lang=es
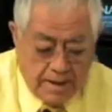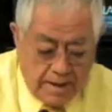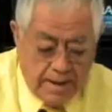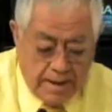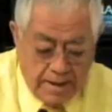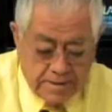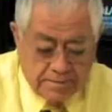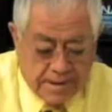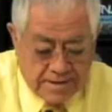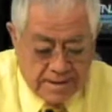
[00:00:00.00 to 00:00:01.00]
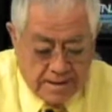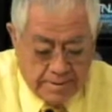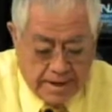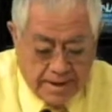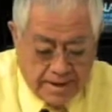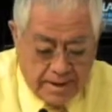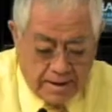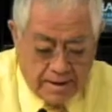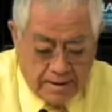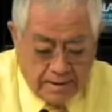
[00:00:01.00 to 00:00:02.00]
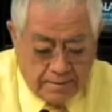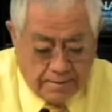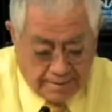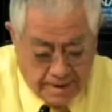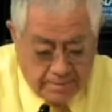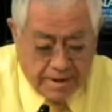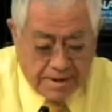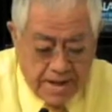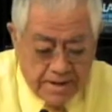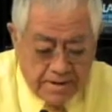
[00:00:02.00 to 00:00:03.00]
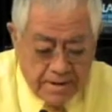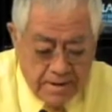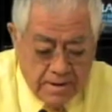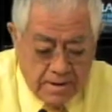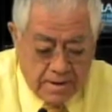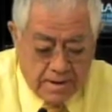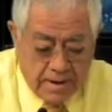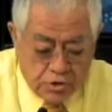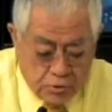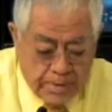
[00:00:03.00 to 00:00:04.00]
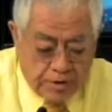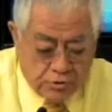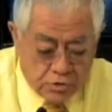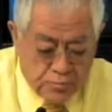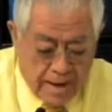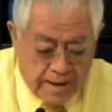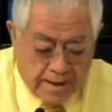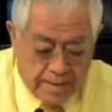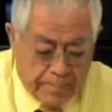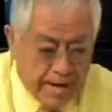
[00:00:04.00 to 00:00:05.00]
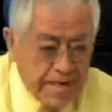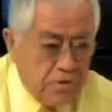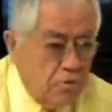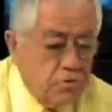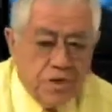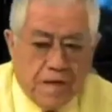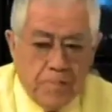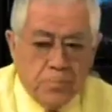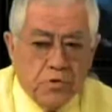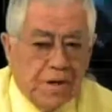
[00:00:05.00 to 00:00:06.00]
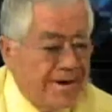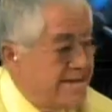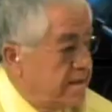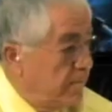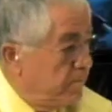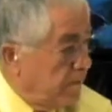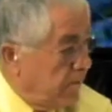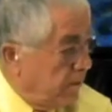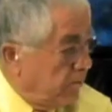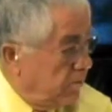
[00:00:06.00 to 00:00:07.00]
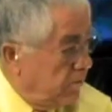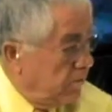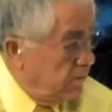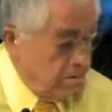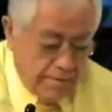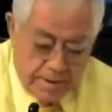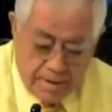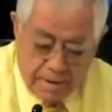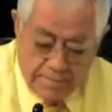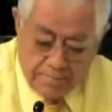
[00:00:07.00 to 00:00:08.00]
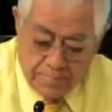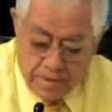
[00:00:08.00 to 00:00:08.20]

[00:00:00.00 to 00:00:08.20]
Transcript: eh, se van a celebrar eh, Real Madrid, eh, Juventus, Málaga y París son los equipos que reciben primero. Sí. Bueno,